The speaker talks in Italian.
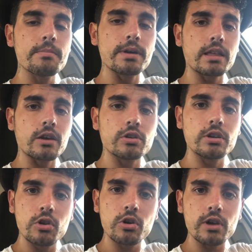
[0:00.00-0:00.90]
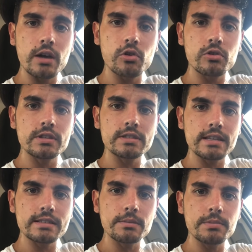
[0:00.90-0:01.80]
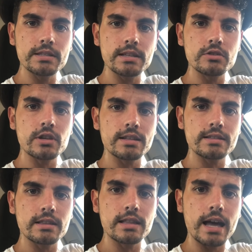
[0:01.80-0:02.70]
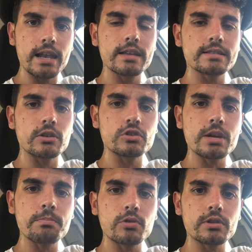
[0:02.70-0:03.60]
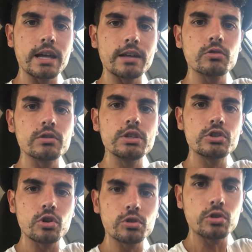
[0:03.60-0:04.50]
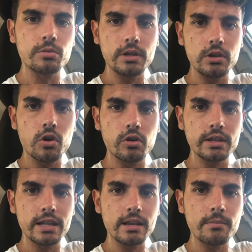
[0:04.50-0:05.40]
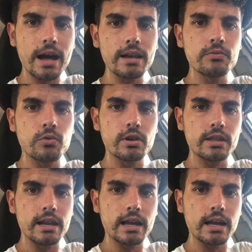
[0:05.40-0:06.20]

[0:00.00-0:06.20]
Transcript: perché con il loro lavoro di sensibilizzazione aziendale stanno già portando 18 milioni di animali fuori dalle